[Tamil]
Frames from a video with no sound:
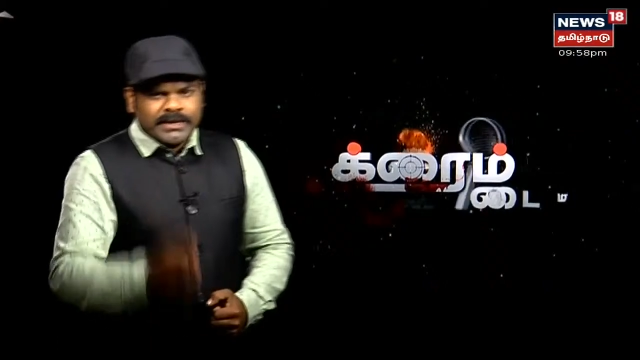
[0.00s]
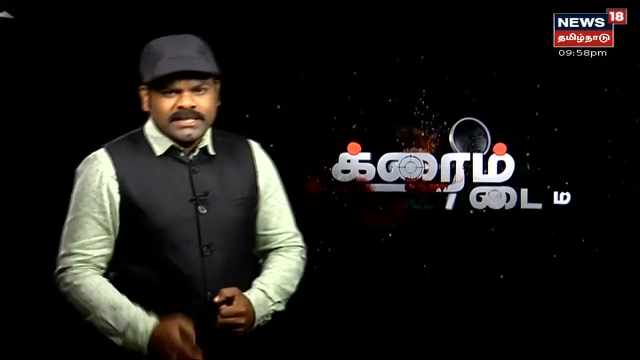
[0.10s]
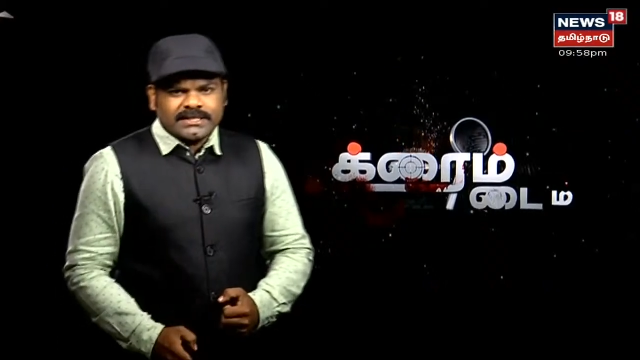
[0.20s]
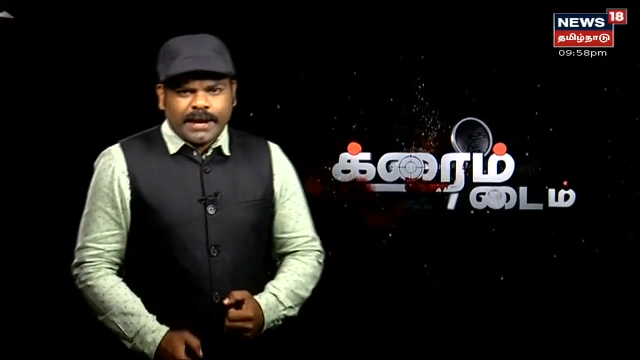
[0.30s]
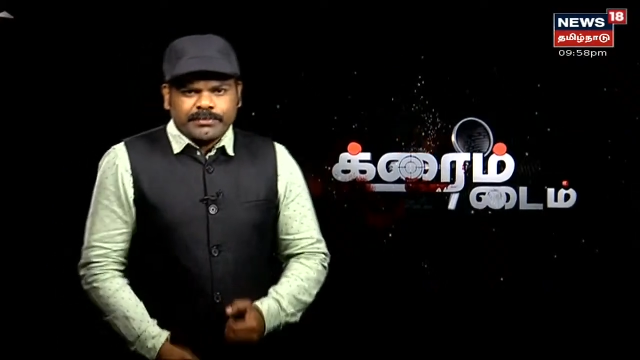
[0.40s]
இது
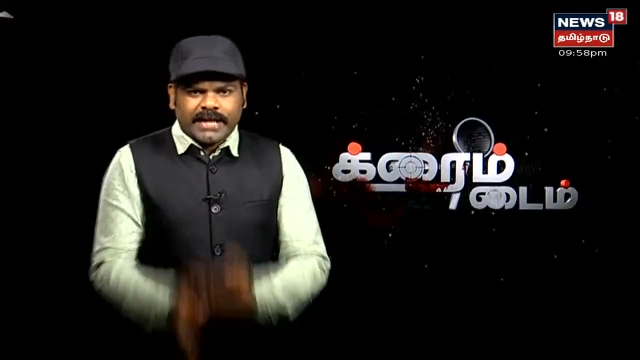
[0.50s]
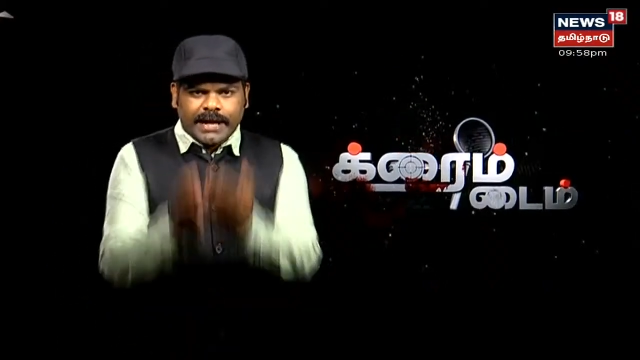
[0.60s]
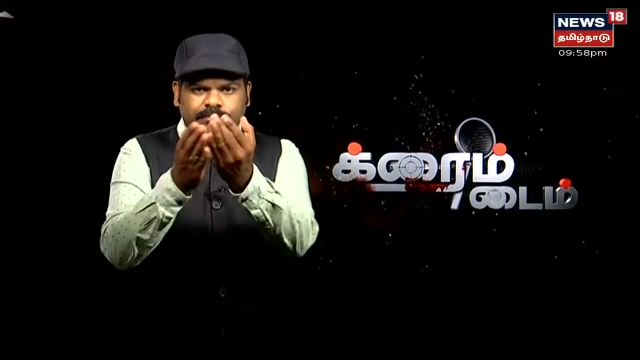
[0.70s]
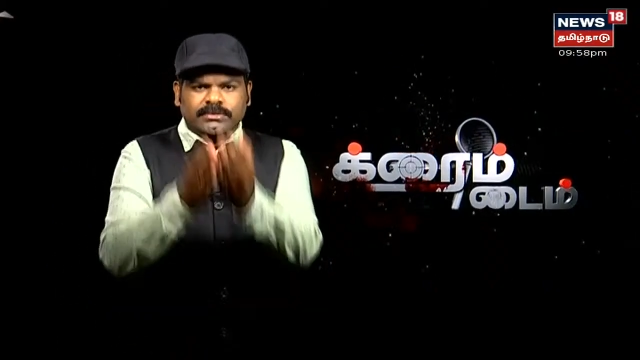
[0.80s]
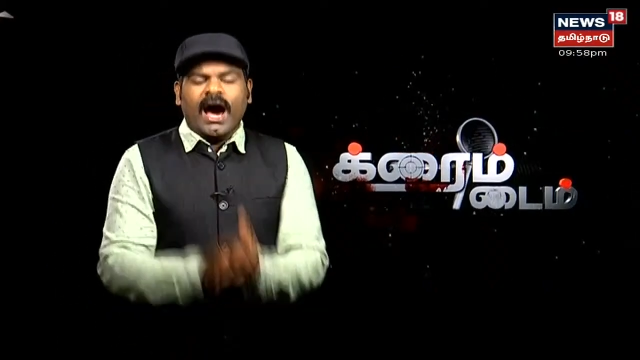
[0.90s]
கிரைம்
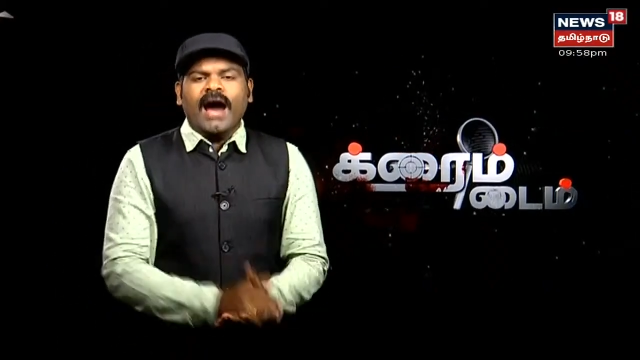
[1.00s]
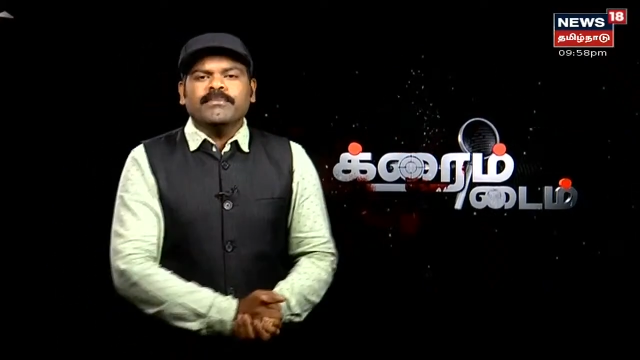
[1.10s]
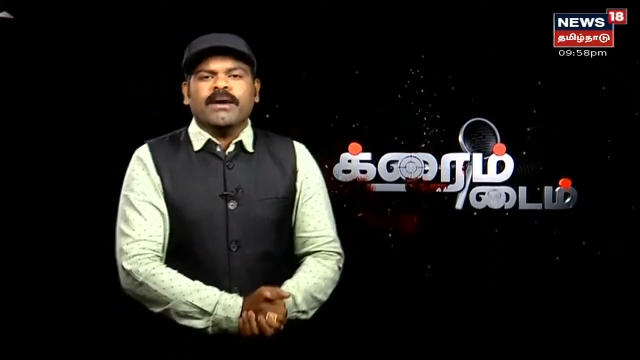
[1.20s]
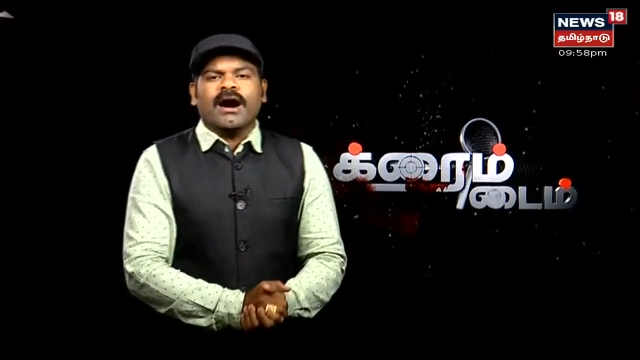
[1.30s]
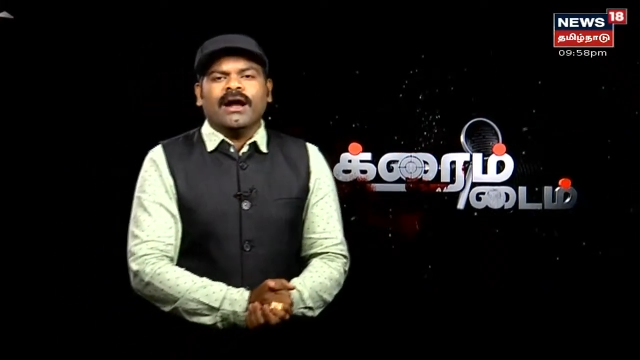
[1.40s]
டைம் நான்
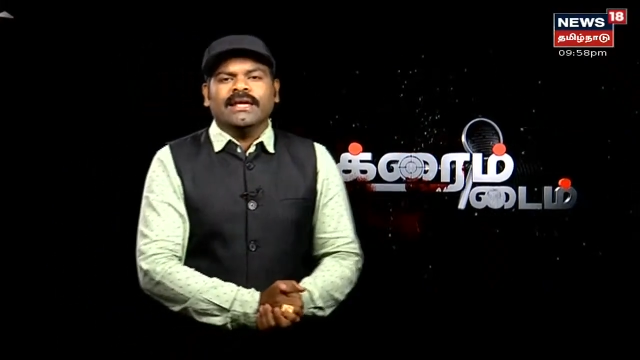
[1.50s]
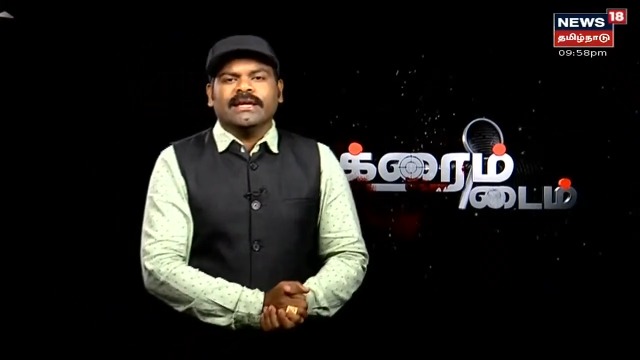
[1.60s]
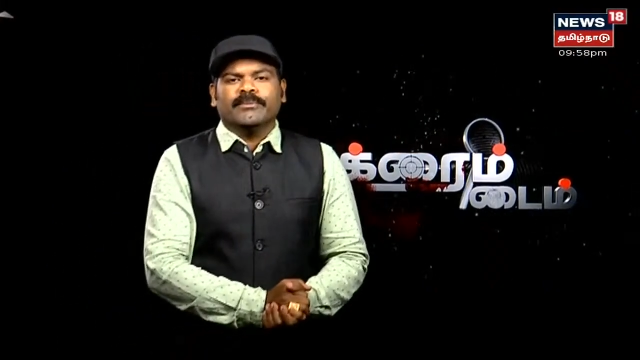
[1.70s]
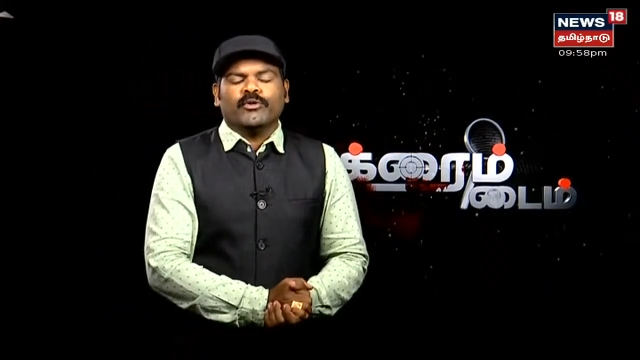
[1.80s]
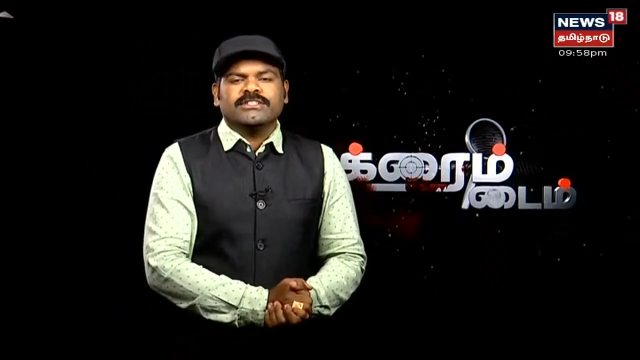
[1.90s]

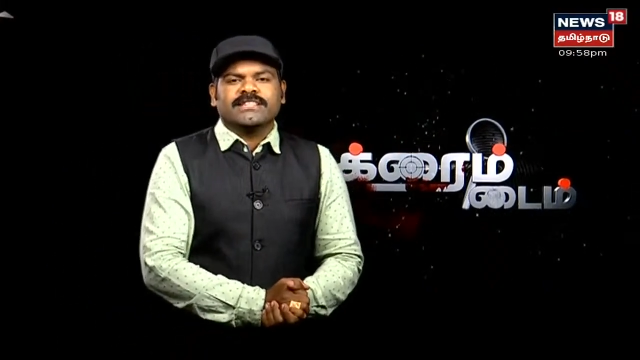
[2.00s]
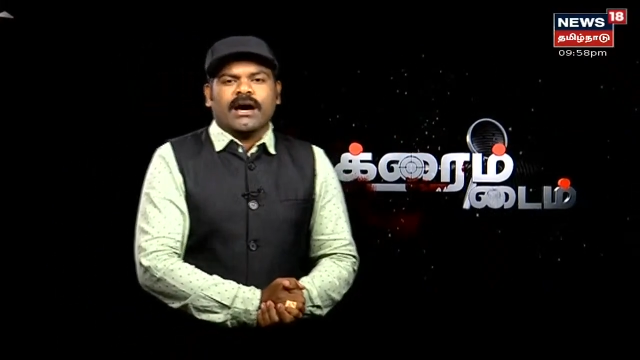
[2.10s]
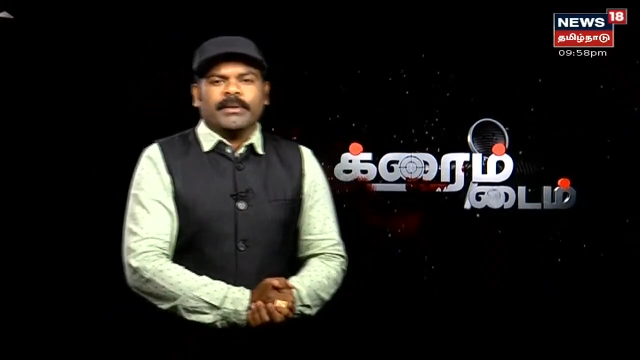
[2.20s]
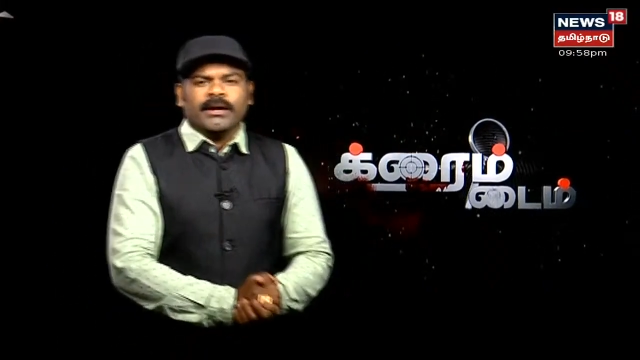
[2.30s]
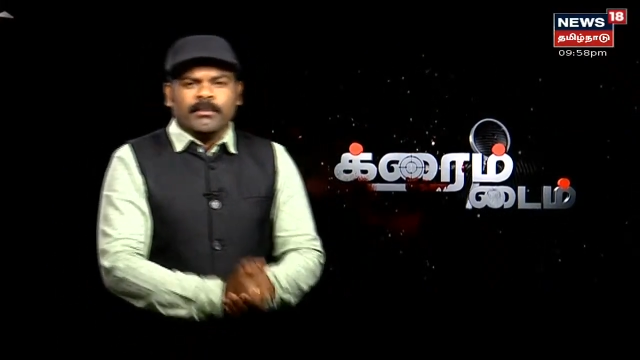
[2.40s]
மகாலிங்கம்
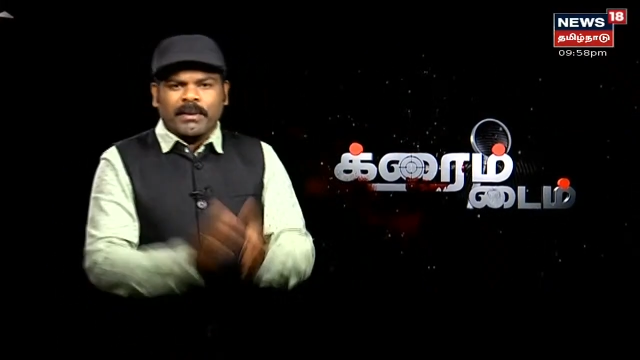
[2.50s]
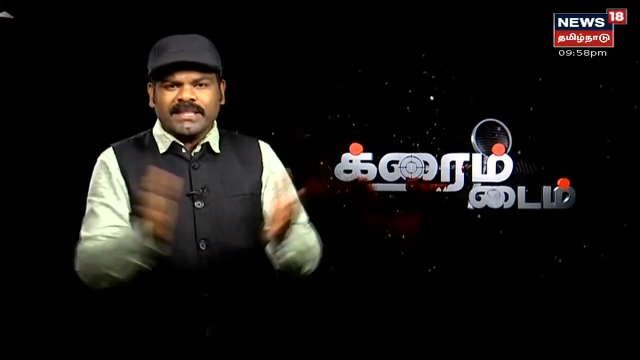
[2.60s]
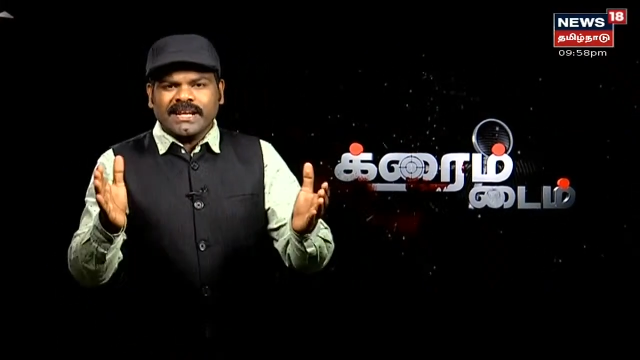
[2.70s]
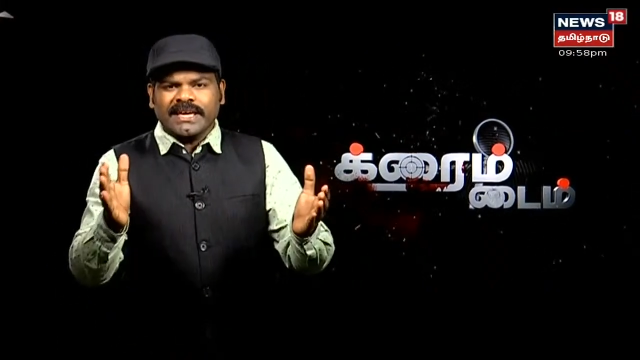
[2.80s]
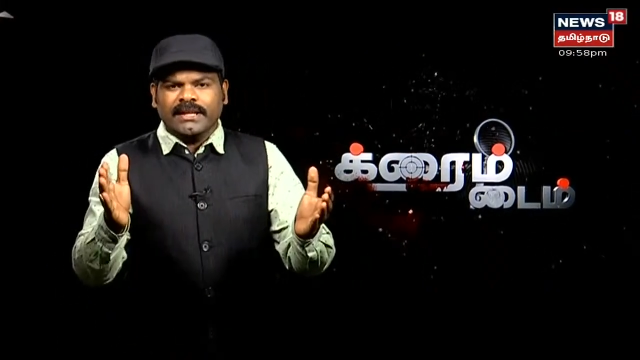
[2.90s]
பொன்னுசாமி
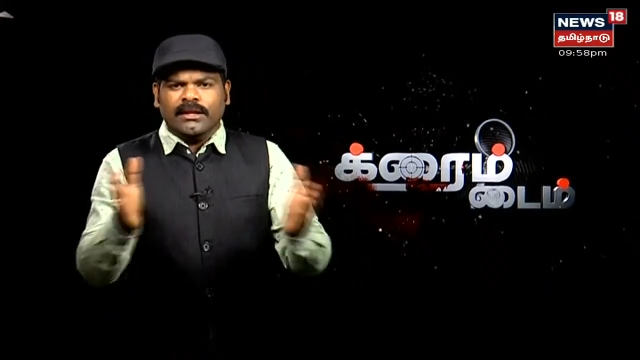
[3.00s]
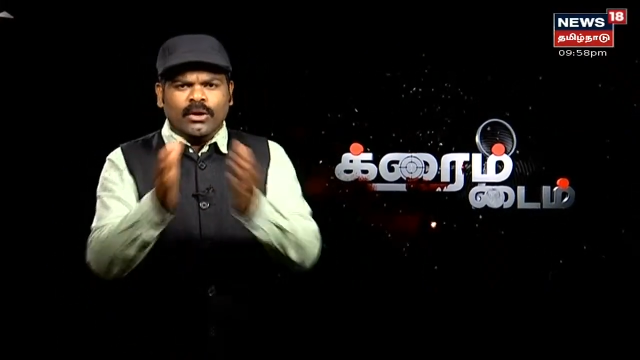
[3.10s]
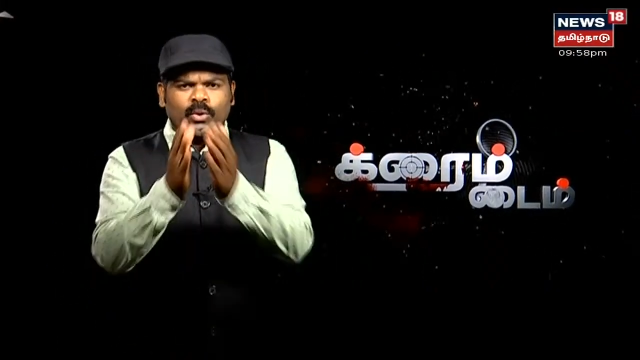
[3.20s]
மதுரையில்